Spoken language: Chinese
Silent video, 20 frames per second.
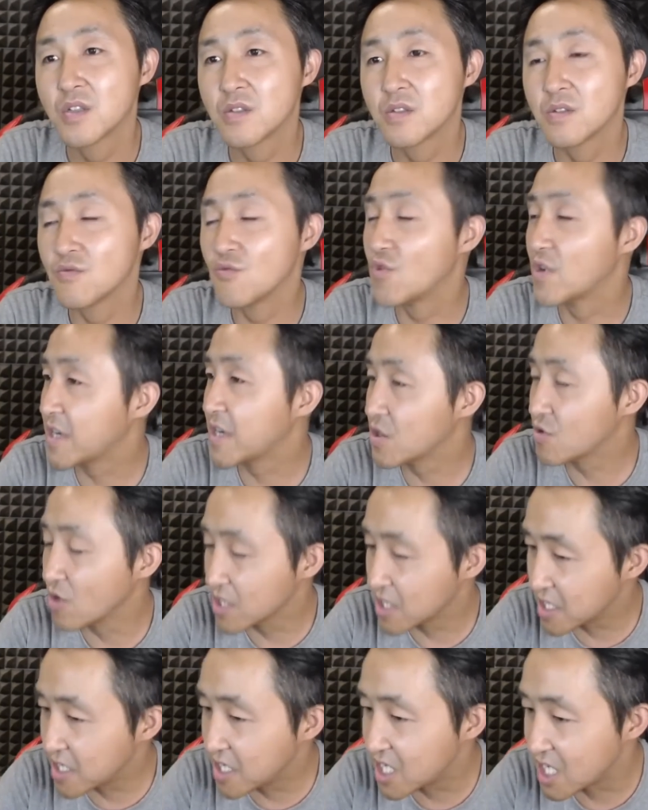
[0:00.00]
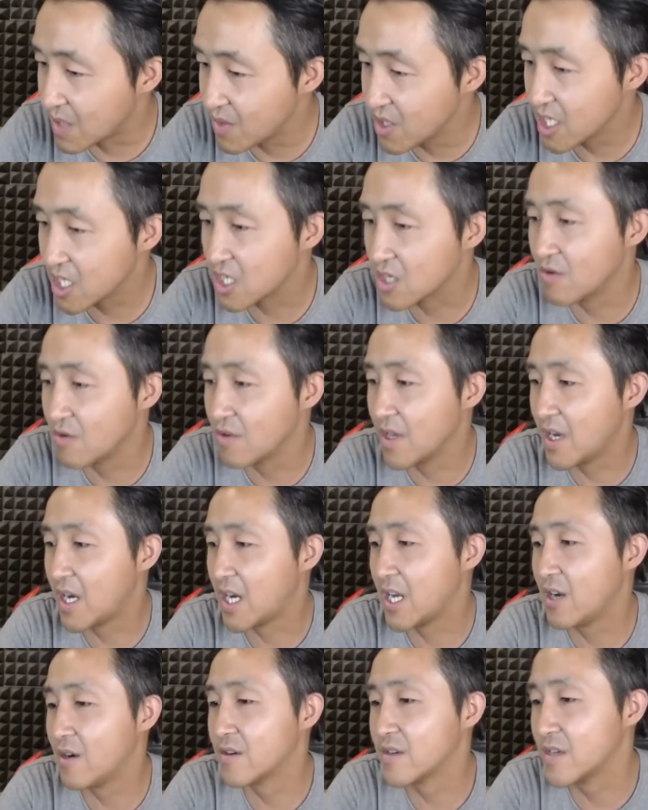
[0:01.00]
我在做这期节目的时候呢，
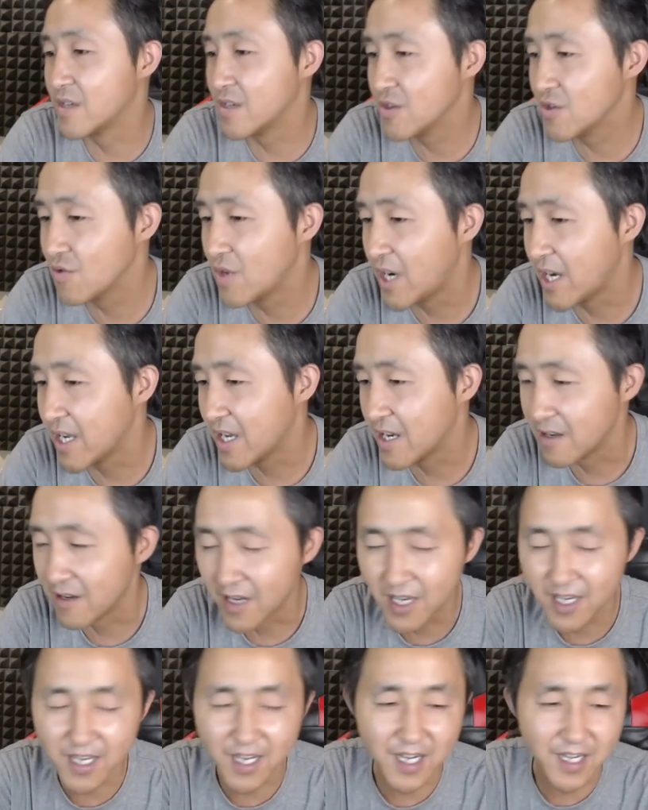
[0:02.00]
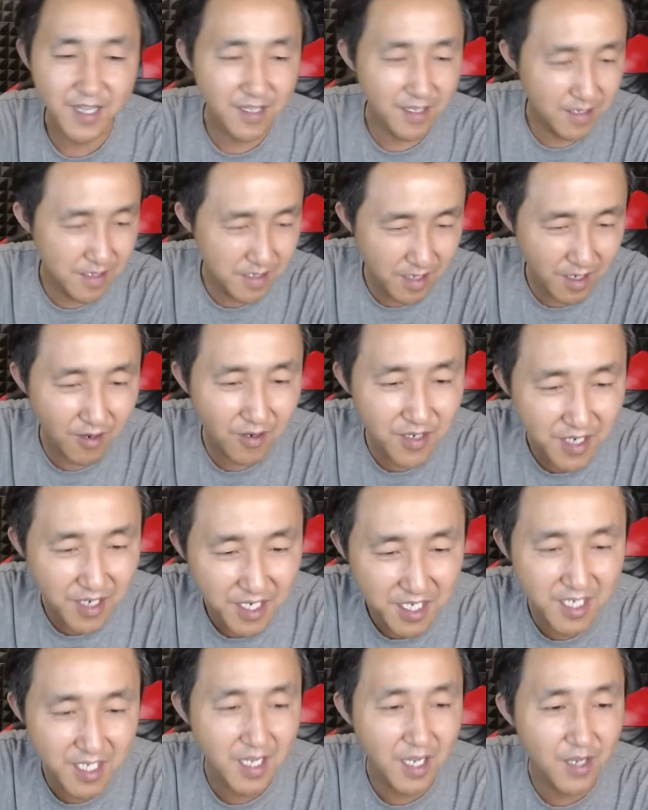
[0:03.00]
还有人说：“哎呀，老黑呀，你操这个
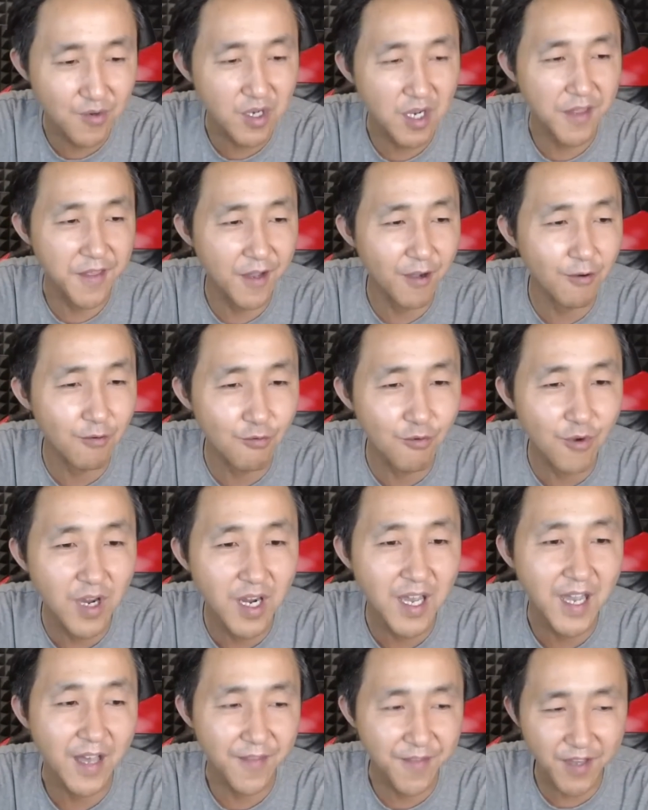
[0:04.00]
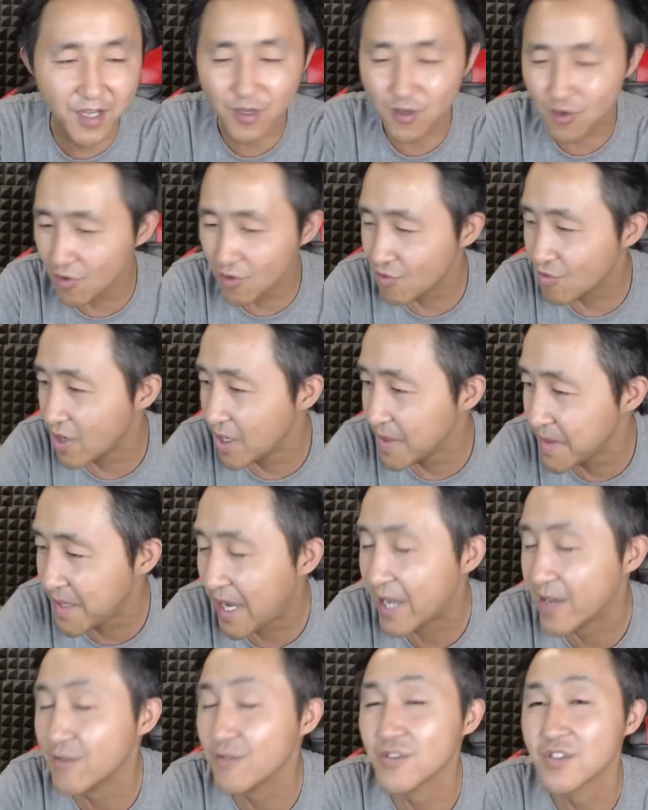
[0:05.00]
心啊，有点操过了。在中国
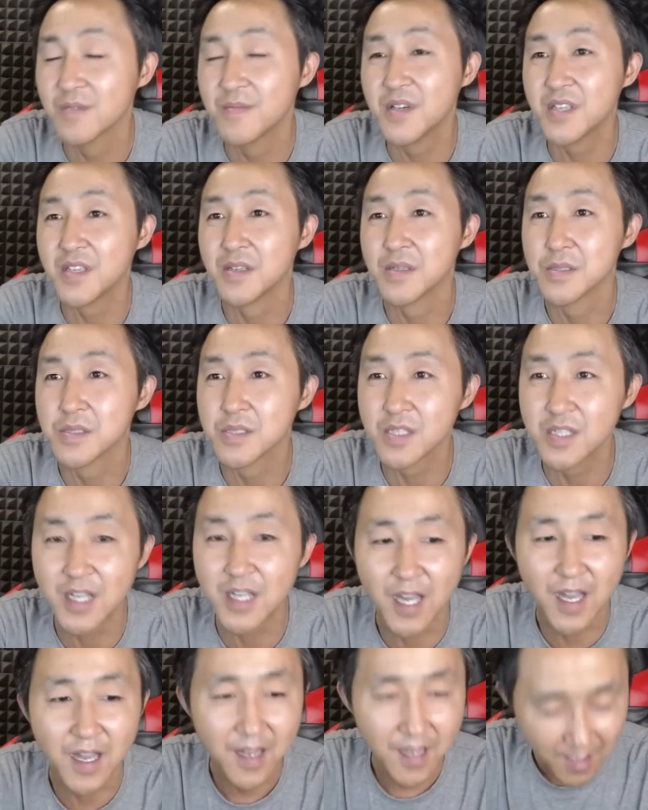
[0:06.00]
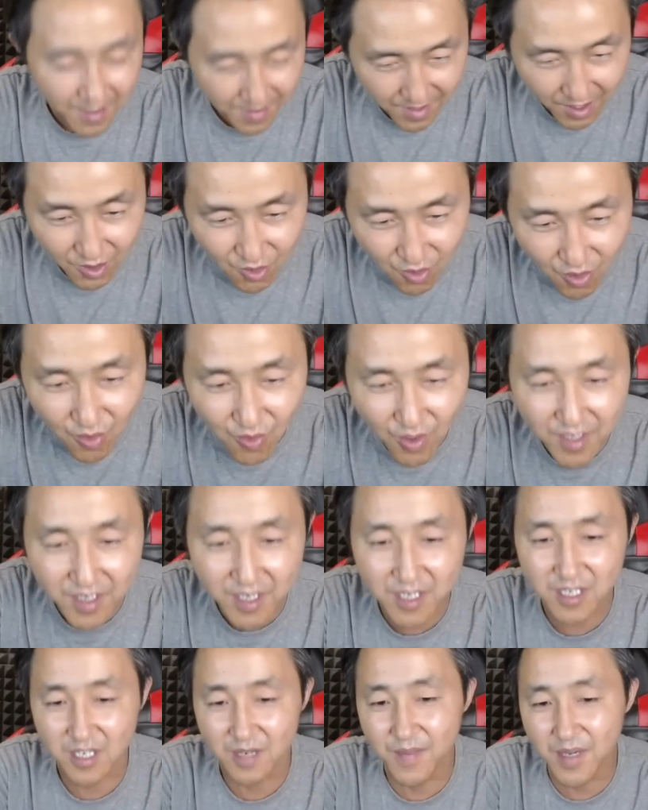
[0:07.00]
哪有什么隐私呀？在中国
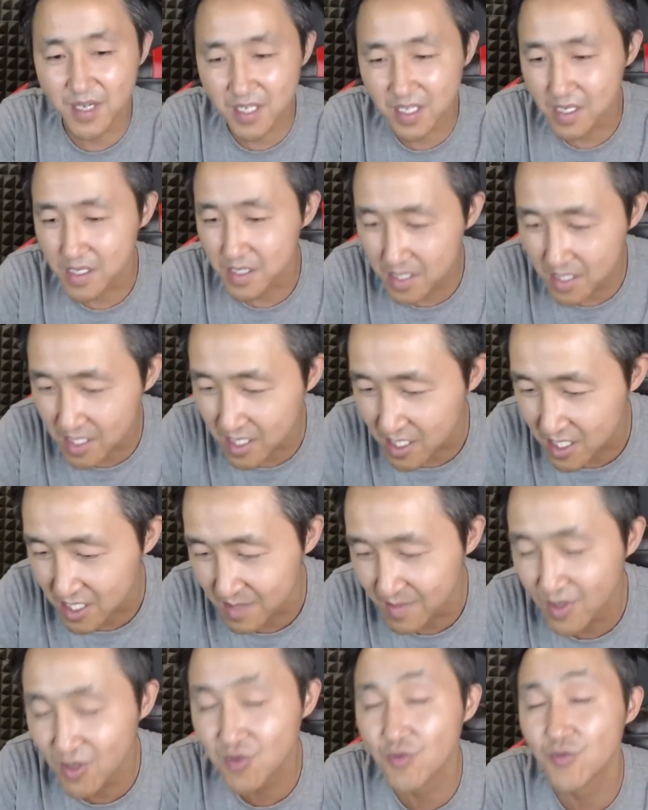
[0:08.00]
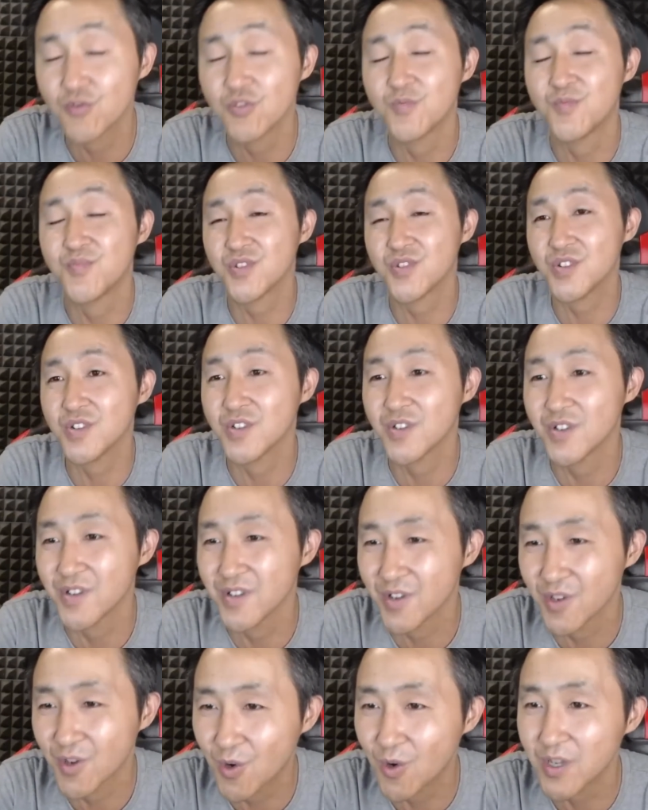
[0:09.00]
你什么隐私，你什么数据不
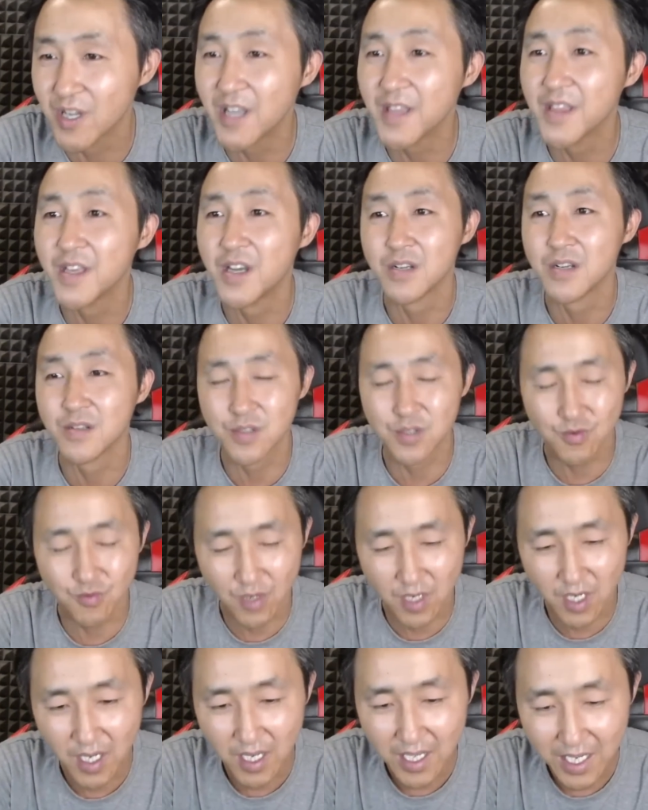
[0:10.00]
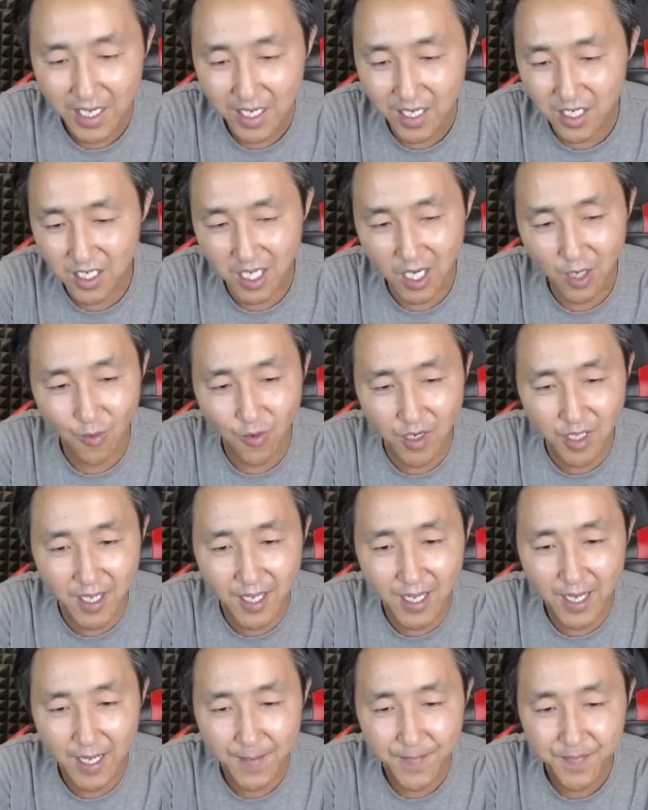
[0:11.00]
是共产党所掌握的
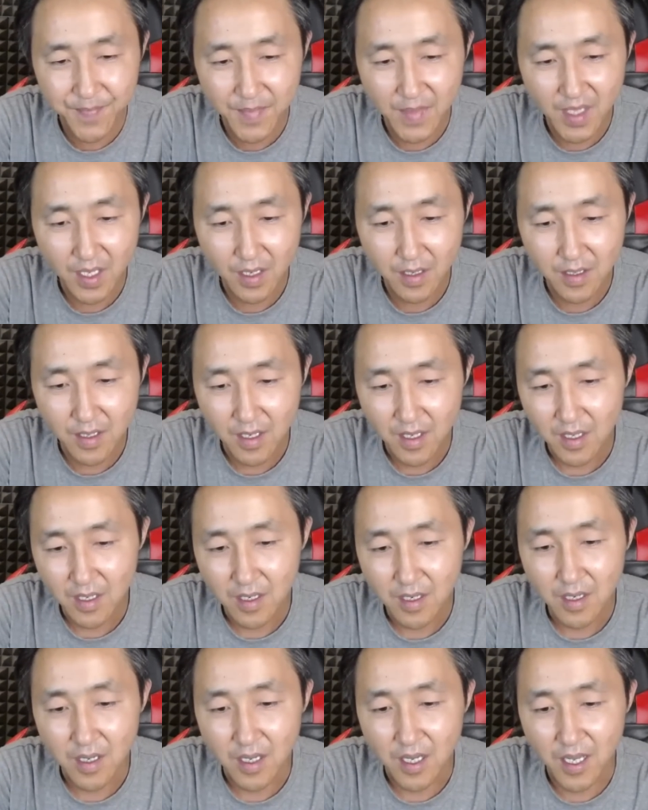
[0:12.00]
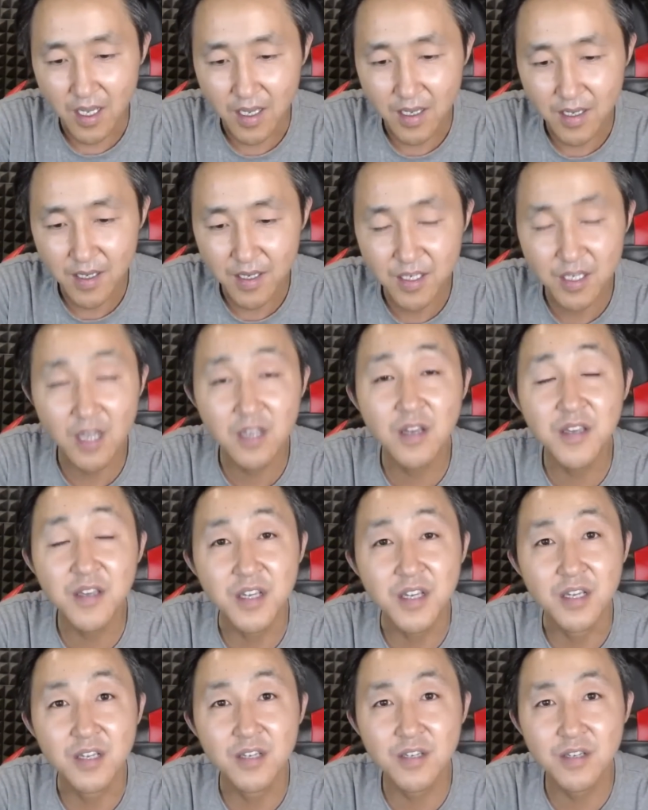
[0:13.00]
呀？”哎，想想
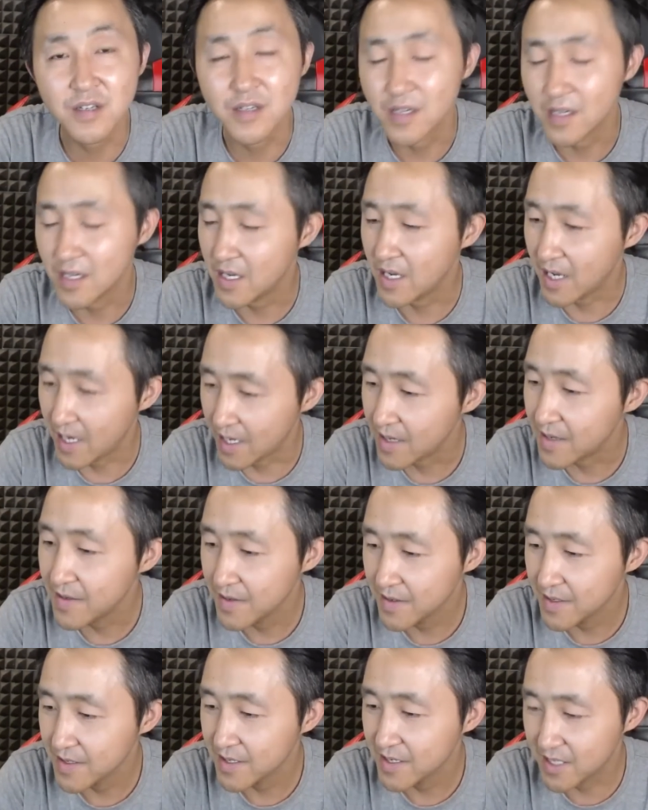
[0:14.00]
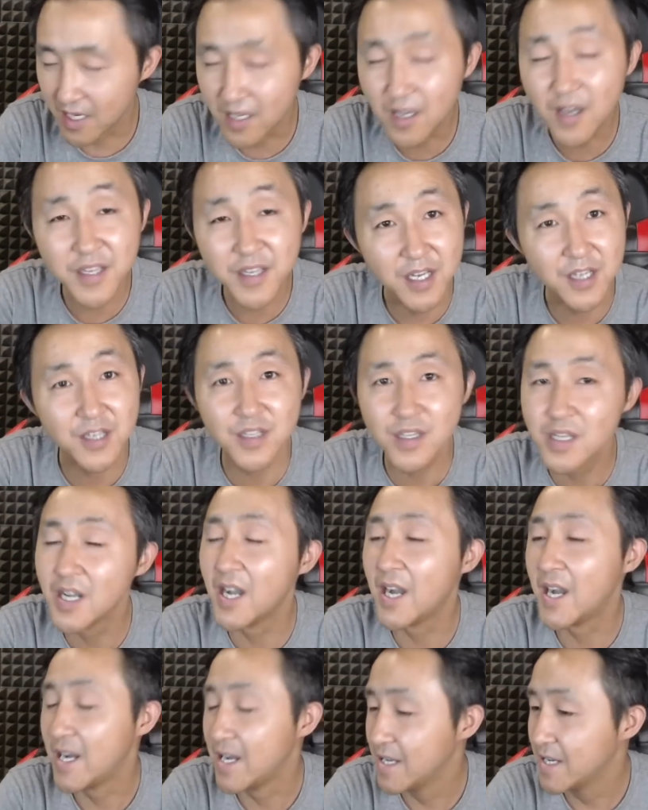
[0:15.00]
也是，哎，想想也是
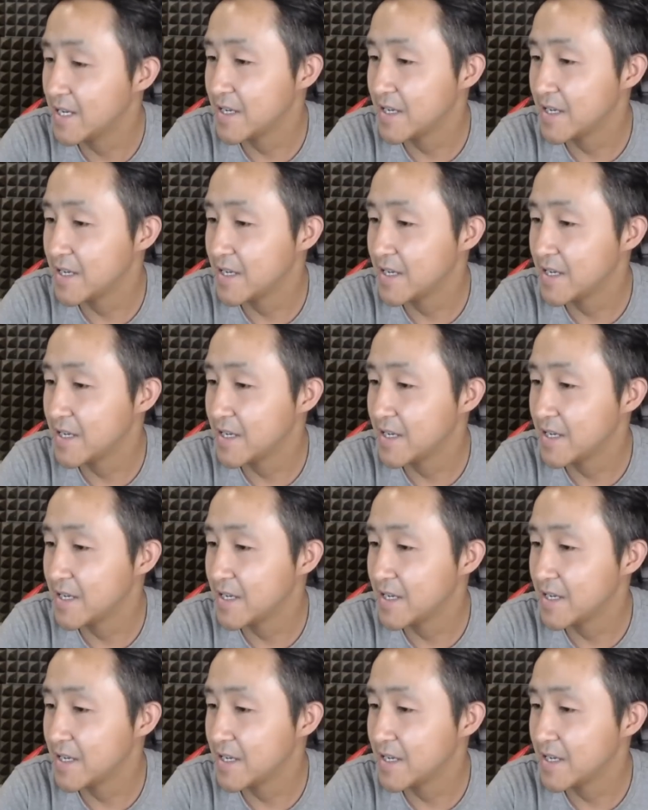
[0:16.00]
啊。